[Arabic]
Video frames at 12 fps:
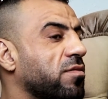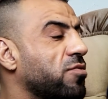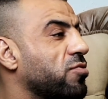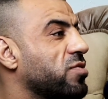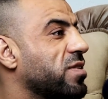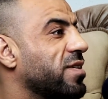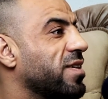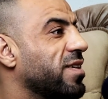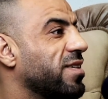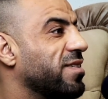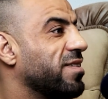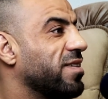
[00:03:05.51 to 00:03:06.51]

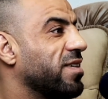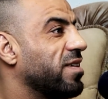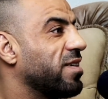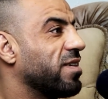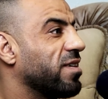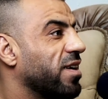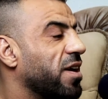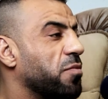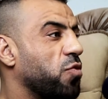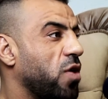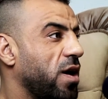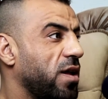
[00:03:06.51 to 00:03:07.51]
كرسي آه، غير
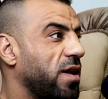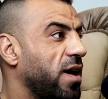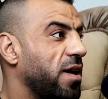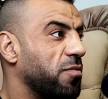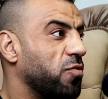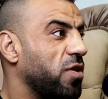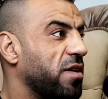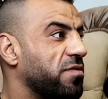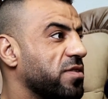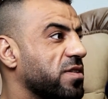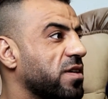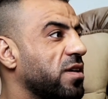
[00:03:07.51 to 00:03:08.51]
مؤهل لهذه
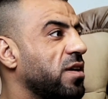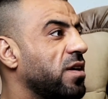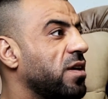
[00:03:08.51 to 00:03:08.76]
المنافسه